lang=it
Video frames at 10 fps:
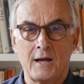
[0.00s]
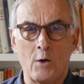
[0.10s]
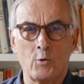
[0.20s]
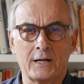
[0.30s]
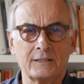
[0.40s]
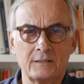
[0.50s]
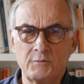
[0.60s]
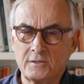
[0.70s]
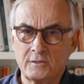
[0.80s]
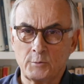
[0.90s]
ha un
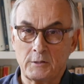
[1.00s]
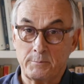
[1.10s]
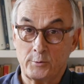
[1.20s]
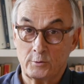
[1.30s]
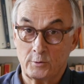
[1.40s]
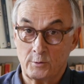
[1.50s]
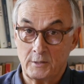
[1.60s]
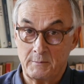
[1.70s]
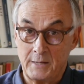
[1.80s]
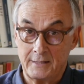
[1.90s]
cattivissimo rapporto
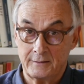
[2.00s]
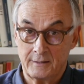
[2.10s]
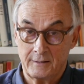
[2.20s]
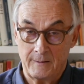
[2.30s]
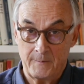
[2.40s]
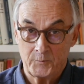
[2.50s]
con la madre,